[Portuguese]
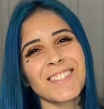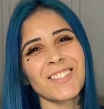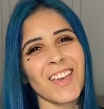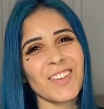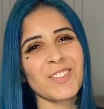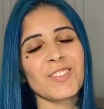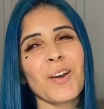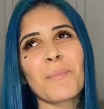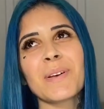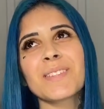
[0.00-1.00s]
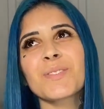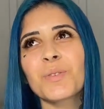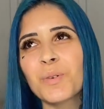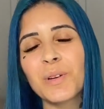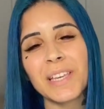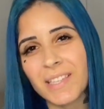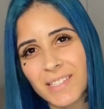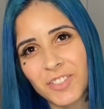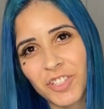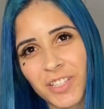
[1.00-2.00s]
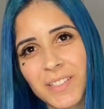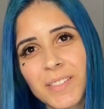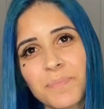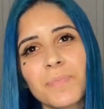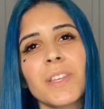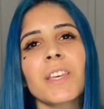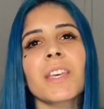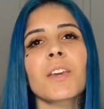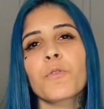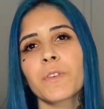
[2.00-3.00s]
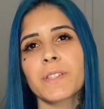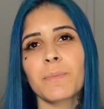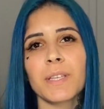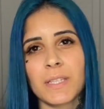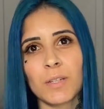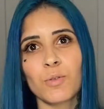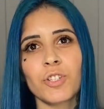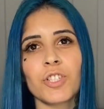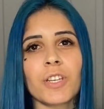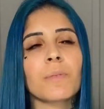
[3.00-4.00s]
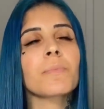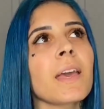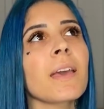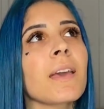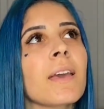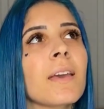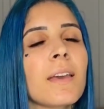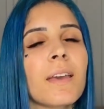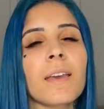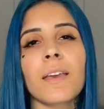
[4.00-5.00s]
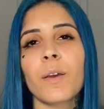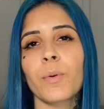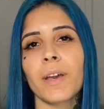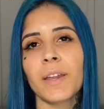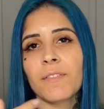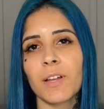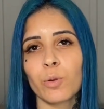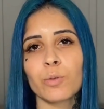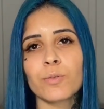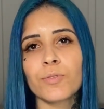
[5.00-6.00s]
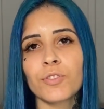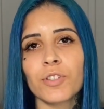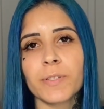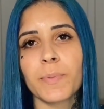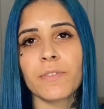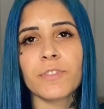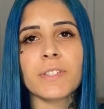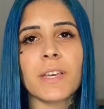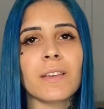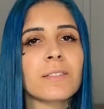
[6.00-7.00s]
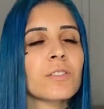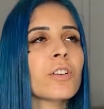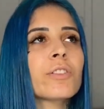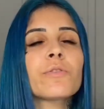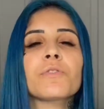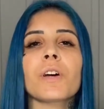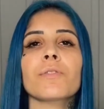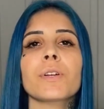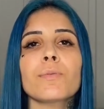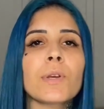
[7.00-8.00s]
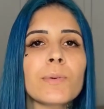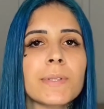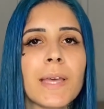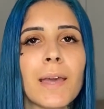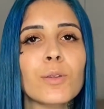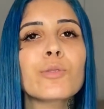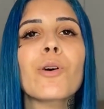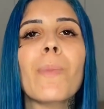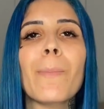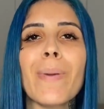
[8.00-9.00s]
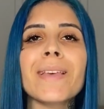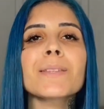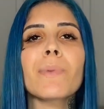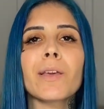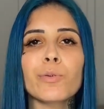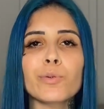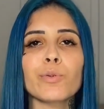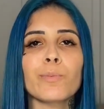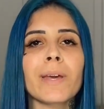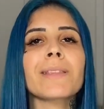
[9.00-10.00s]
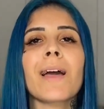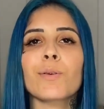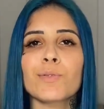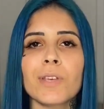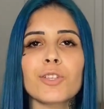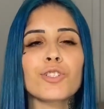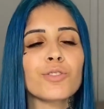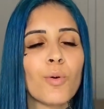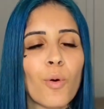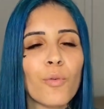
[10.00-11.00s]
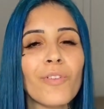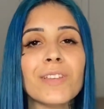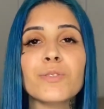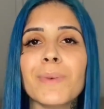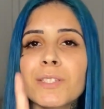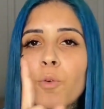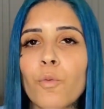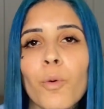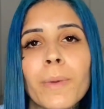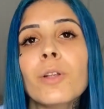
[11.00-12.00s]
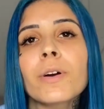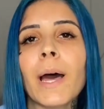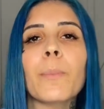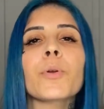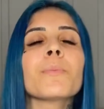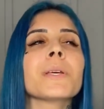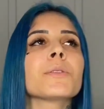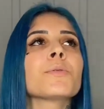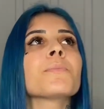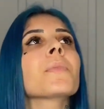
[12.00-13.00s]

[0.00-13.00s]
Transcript: Gente, já passou 15 dias que eu fiz a minha cirurgia. É, eu ia gravar todos os dias para vocês, só que no final não deu certo. Eu sou uma péssima youtuber, tá? Eu sei disso, eu confesso, mas eu vou melhorar, prometo.